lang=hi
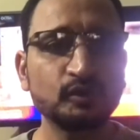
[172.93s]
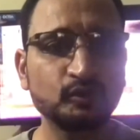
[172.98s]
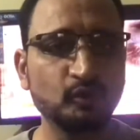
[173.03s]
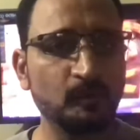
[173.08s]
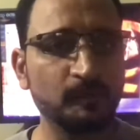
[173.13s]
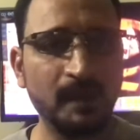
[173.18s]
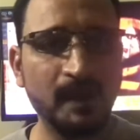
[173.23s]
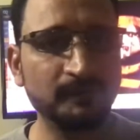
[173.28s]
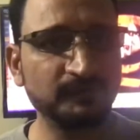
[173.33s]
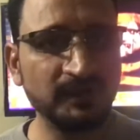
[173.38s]
तो
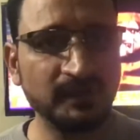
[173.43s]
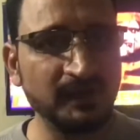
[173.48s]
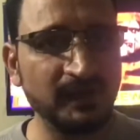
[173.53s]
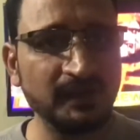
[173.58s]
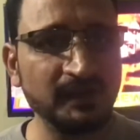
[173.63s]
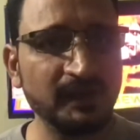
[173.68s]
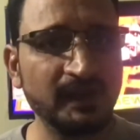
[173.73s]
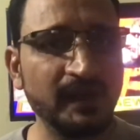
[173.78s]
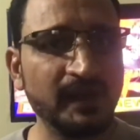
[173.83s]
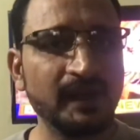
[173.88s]
मैं आपसे ये
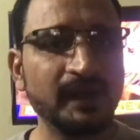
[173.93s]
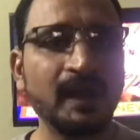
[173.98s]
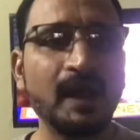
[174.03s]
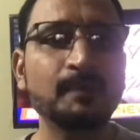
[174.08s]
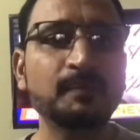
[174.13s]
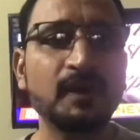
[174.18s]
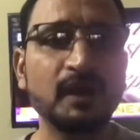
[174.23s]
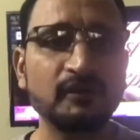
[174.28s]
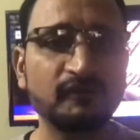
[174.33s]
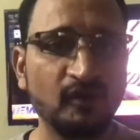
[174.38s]
नहीं कह रहा कि
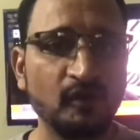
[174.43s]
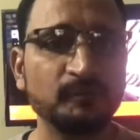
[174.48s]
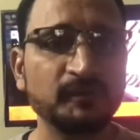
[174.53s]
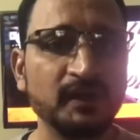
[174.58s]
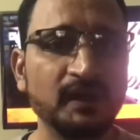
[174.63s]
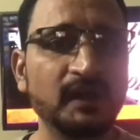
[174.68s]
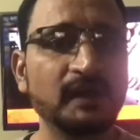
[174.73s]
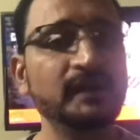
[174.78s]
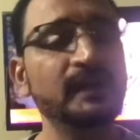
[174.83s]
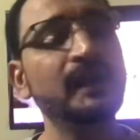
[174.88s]
आप कंफर्म
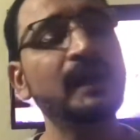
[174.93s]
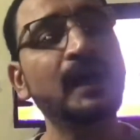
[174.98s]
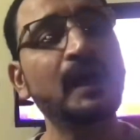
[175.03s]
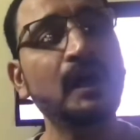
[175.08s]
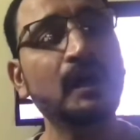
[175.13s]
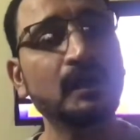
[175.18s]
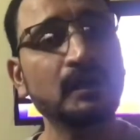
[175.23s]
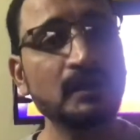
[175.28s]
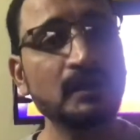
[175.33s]
नहीं करिएगा